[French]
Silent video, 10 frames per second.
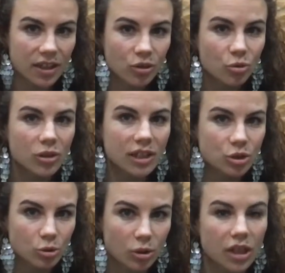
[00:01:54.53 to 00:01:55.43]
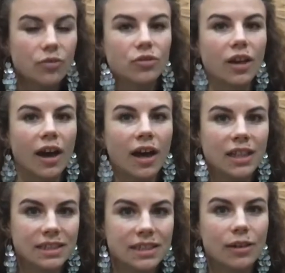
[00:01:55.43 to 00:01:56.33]
Tous les jours, il faudra
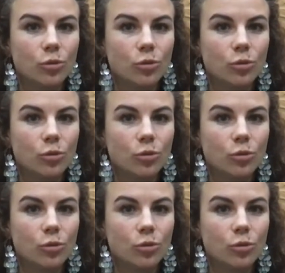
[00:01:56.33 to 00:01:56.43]
dire